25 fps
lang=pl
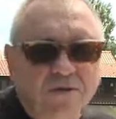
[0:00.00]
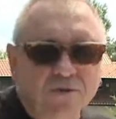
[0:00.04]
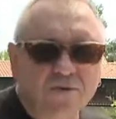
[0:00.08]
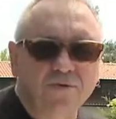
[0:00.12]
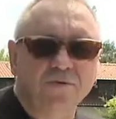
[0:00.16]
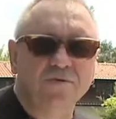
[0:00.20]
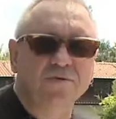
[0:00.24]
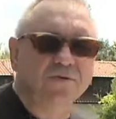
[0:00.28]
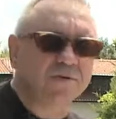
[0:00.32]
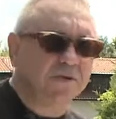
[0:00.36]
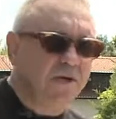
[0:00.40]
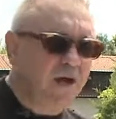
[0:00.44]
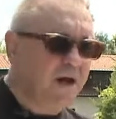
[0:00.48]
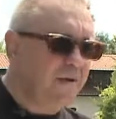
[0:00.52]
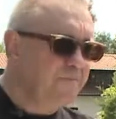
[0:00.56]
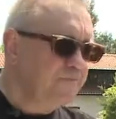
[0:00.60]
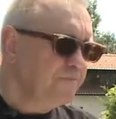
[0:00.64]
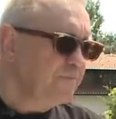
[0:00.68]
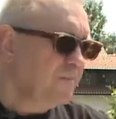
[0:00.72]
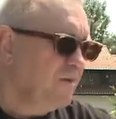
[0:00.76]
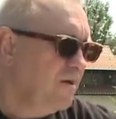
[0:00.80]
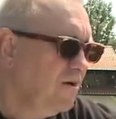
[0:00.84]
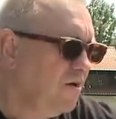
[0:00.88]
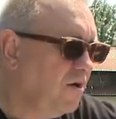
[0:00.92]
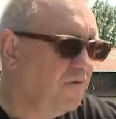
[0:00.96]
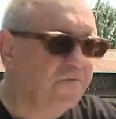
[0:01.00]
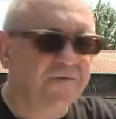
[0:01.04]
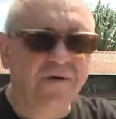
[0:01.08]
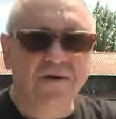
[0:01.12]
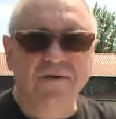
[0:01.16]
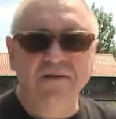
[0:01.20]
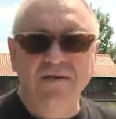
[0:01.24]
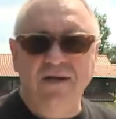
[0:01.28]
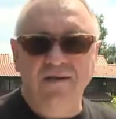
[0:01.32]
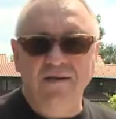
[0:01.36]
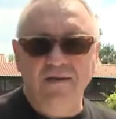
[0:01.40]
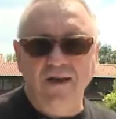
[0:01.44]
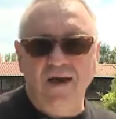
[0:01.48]
duża
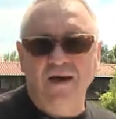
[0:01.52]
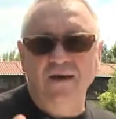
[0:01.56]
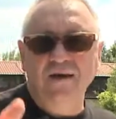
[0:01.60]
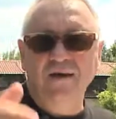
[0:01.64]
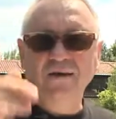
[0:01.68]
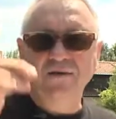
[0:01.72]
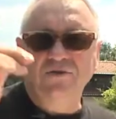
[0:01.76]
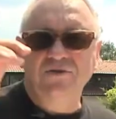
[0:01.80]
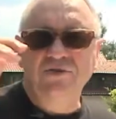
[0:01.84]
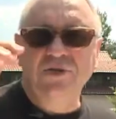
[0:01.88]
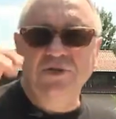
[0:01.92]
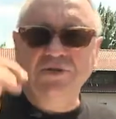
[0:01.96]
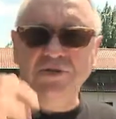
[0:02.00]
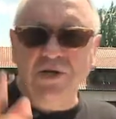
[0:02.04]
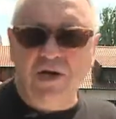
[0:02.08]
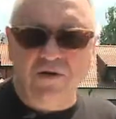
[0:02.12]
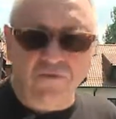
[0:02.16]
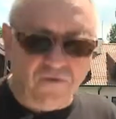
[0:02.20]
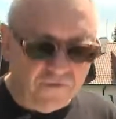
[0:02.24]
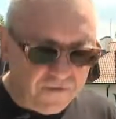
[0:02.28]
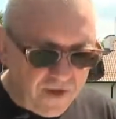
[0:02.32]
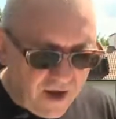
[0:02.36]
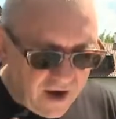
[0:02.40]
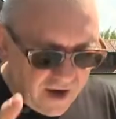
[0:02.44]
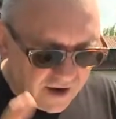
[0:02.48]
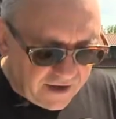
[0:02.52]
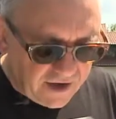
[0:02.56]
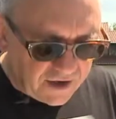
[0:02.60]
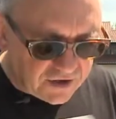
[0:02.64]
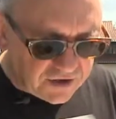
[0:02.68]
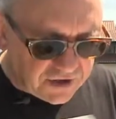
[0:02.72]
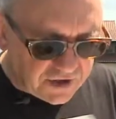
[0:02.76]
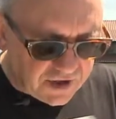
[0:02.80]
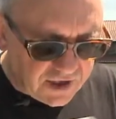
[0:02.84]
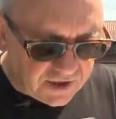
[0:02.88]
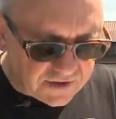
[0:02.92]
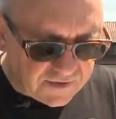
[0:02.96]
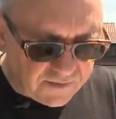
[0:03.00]
oferta dla dzieciaków. A ja
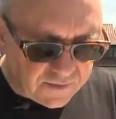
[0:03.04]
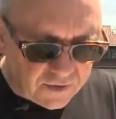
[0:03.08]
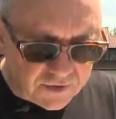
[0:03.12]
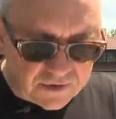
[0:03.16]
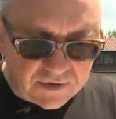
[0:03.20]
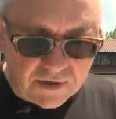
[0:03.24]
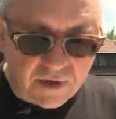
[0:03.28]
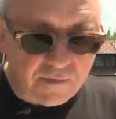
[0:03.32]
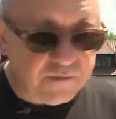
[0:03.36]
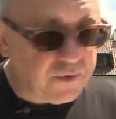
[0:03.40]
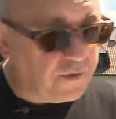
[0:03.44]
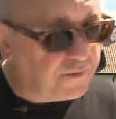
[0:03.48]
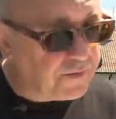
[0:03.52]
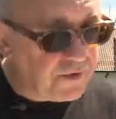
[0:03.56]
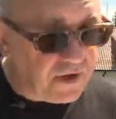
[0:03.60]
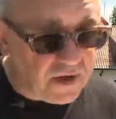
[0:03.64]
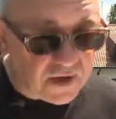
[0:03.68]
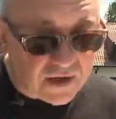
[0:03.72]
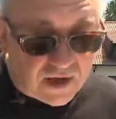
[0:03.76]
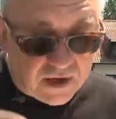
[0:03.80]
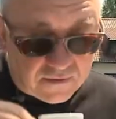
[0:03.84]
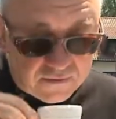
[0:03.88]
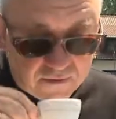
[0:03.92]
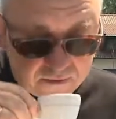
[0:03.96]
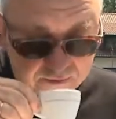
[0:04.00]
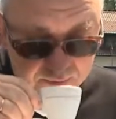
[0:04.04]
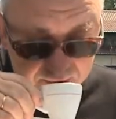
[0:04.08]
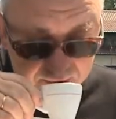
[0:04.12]
jeszcze raz wrócę, popiję kawą,